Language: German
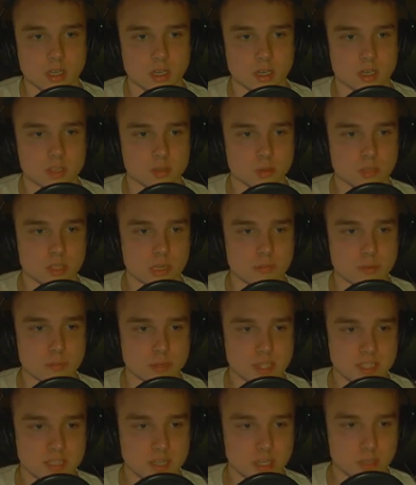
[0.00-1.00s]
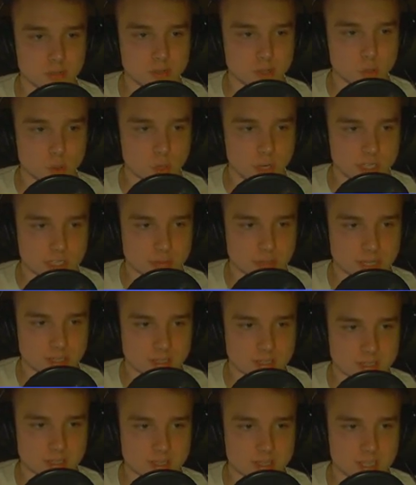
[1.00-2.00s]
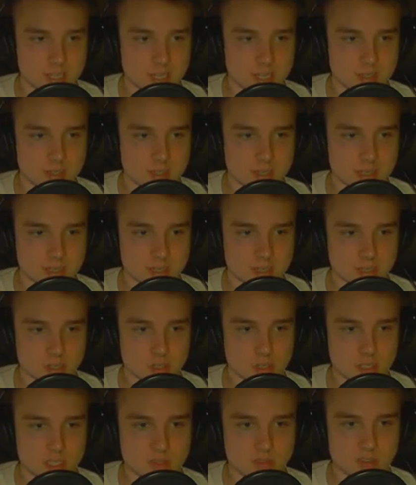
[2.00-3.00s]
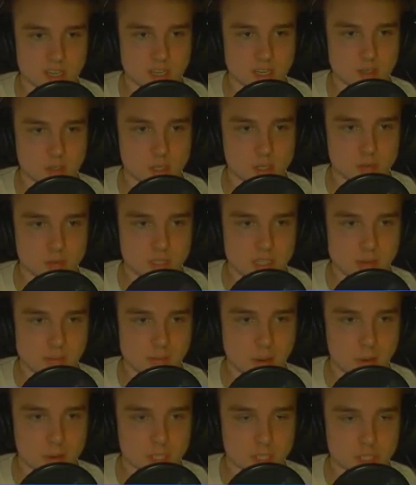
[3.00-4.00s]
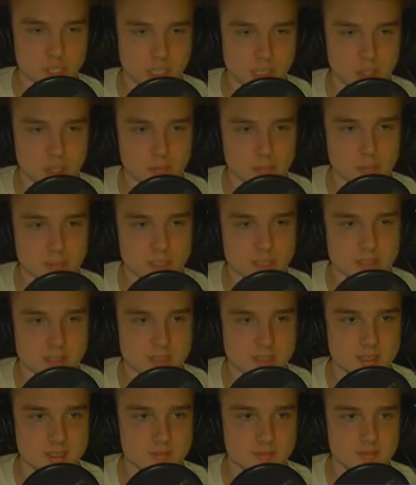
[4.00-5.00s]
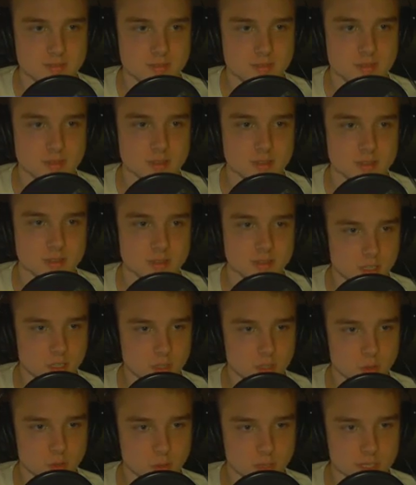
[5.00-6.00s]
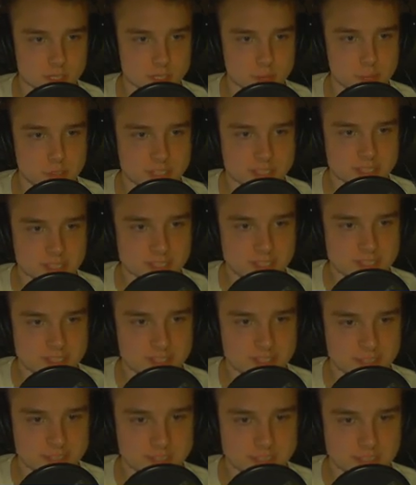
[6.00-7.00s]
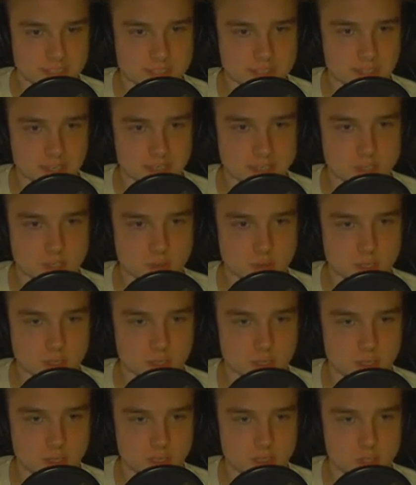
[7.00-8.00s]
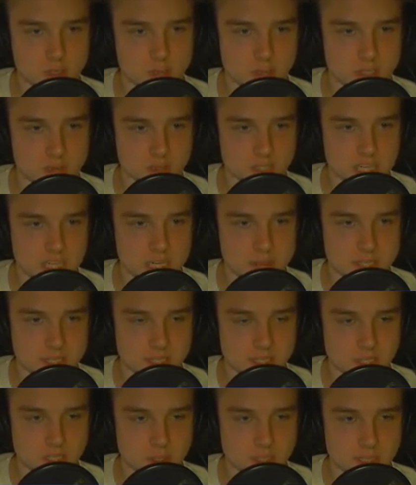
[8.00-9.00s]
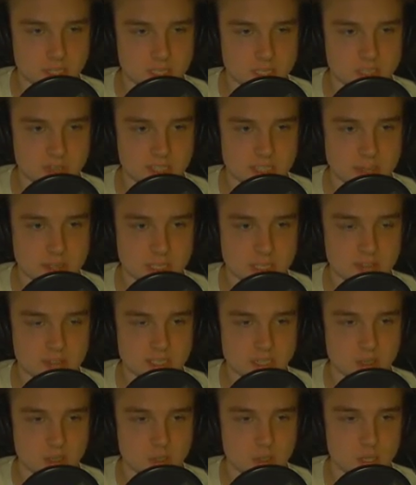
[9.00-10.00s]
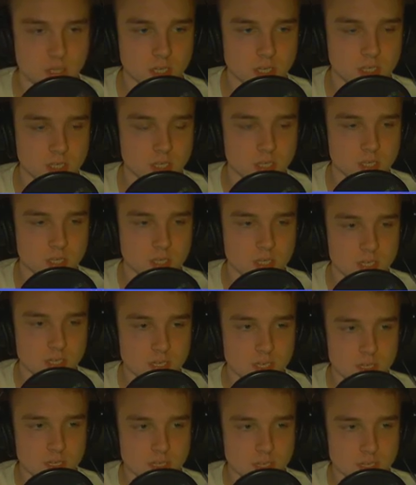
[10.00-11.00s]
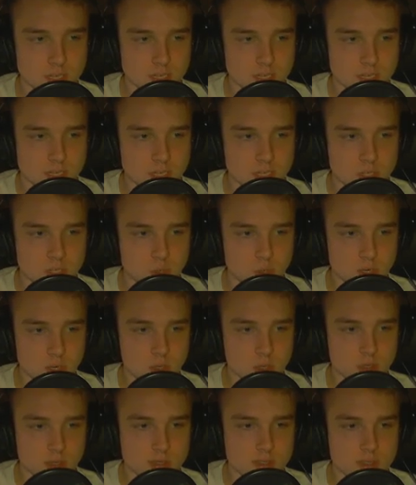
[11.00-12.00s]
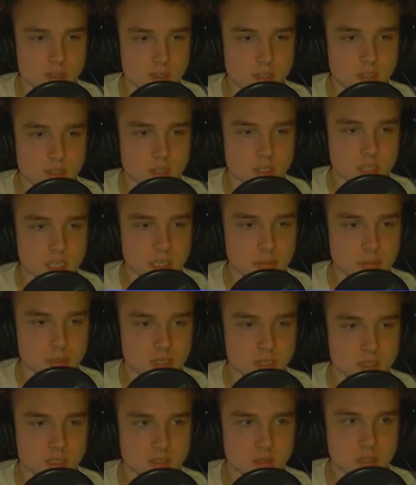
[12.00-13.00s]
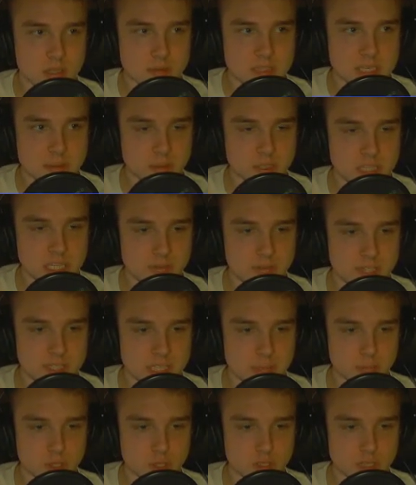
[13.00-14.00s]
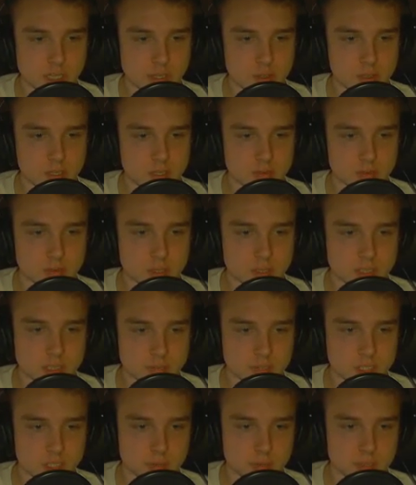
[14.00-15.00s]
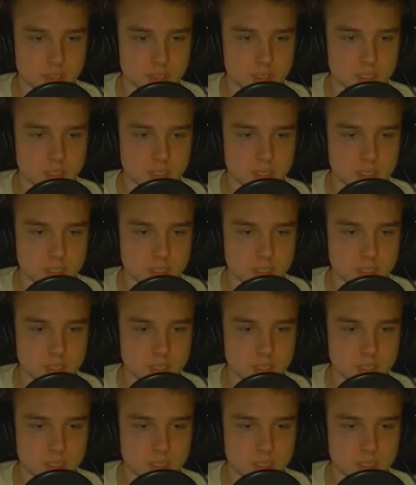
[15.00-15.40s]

Oh, zum Glück haben wir ein bisschen die Luft hoch heute im eigenen 16er, sonst hätte das schon 2-0 für St. Pauli stehen können mindestens. Boah, das Spiel ist ein ganz anderes als das 3 0. Zumindest von der Halbzeit her. Okay, die zweite Halbzeit war da auch torlos. Aber zu dem Zeitpunkt haben wir halt eben schon 3-0 geführt im Hinspiel.